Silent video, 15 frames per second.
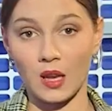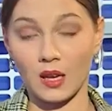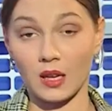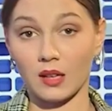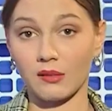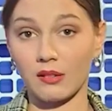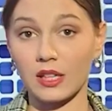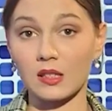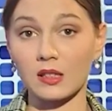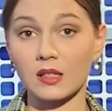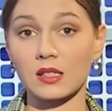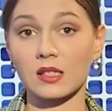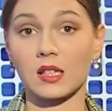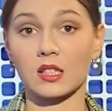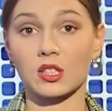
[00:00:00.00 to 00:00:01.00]
Говорила
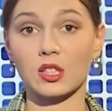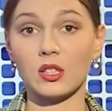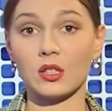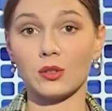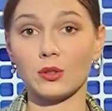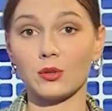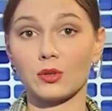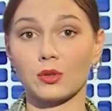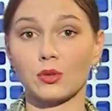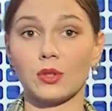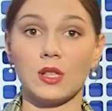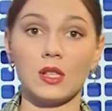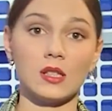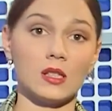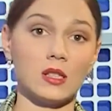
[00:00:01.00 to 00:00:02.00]
сожителю, что
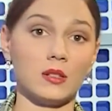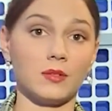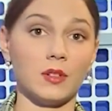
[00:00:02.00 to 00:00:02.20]
ездит в